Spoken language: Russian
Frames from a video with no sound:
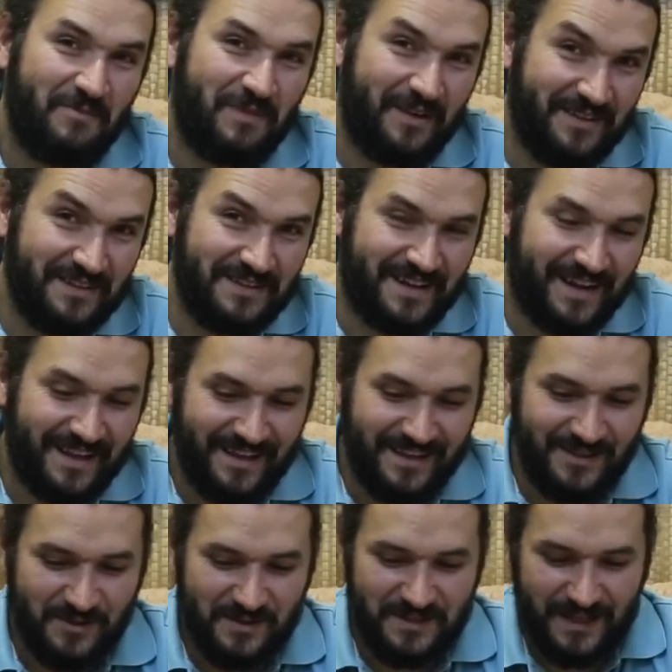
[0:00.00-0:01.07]
Привет, дорогие
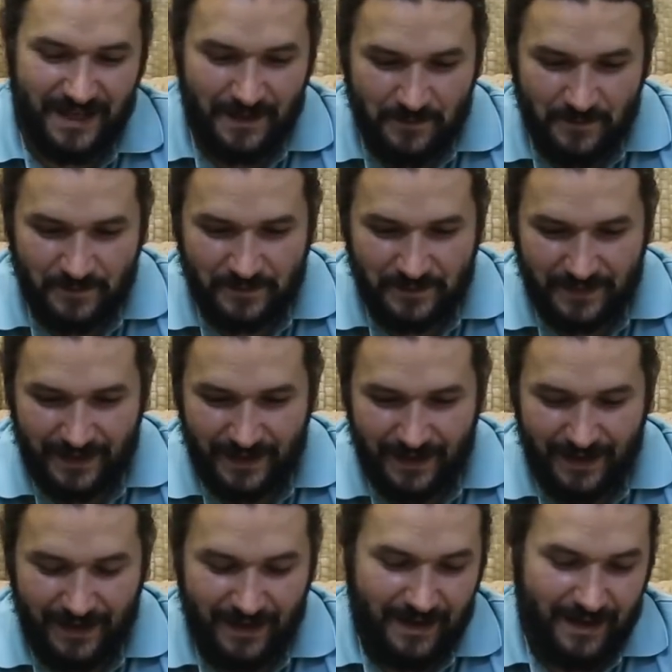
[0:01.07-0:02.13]
друзья!
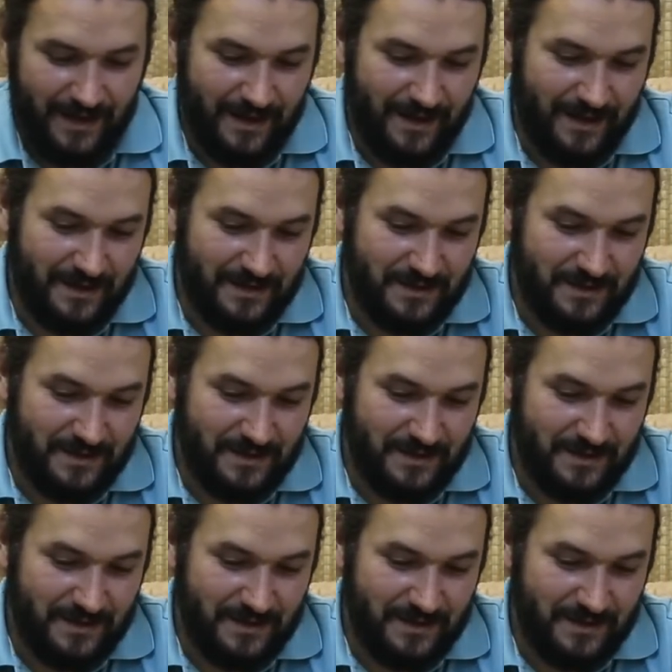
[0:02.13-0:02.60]
А,